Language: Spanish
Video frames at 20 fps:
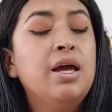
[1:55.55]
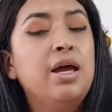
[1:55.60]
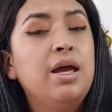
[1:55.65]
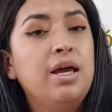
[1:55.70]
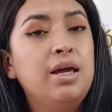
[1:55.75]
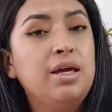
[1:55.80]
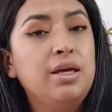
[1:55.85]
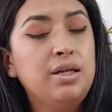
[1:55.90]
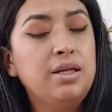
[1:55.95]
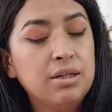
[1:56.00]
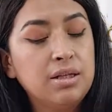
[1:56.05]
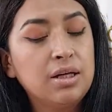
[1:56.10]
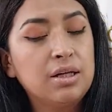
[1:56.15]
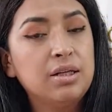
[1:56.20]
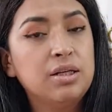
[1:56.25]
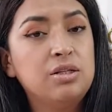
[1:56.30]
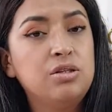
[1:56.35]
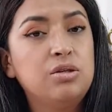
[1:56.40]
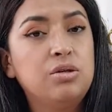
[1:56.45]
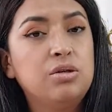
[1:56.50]
e
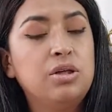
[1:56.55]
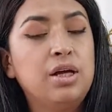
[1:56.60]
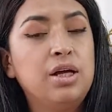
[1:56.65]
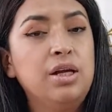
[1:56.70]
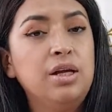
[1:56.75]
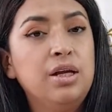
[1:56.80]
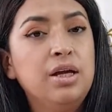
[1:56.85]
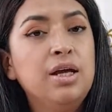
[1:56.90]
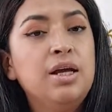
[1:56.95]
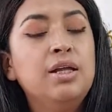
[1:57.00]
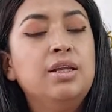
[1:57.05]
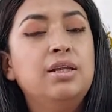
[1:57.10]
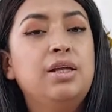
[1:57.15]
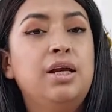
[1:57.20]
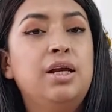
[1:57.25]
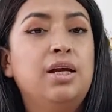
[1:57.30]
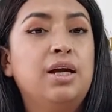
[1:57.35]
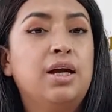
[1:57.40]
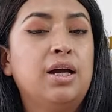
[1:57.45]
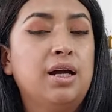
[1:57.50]
internacional
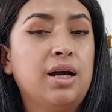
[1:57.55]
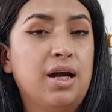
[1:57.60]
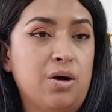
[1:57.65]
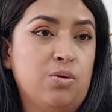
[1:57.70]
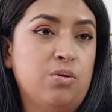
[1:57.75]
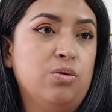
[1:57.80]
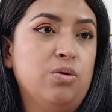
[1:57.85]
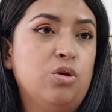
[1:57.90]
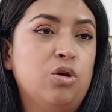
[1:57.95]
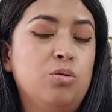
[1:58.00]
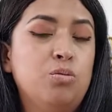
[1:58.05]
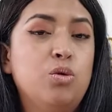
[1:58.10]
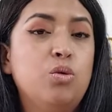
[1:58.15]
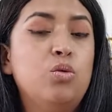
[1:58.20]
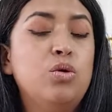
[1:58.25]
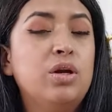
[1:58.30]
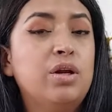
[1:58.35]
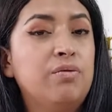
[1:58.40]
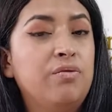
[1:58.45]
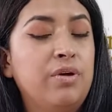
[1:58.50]
del cacao, como
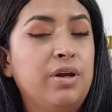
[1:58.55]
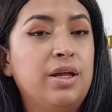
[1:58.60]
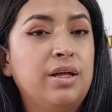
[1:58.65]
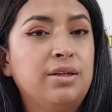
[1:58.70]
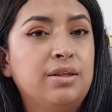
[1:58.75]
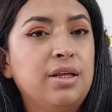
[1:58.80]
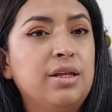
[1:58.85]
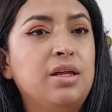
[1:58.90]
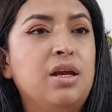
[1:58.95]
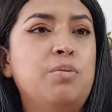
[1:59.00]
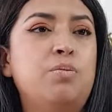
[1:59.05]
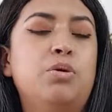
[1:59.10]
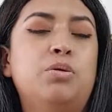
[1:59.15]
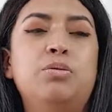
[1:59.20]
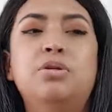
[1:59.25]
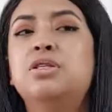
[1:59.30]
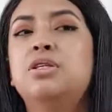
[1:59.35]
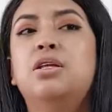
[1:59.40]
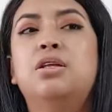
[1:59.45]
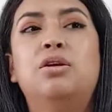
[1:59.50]
un referente de la
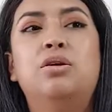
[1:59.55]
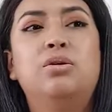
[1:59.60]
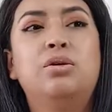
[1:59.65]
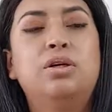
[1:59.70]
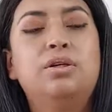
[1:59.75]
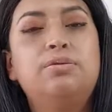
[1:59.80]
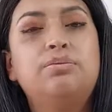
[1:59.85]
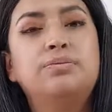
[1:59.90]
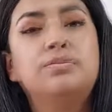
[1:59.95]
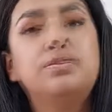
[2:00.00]
provincia de Loja.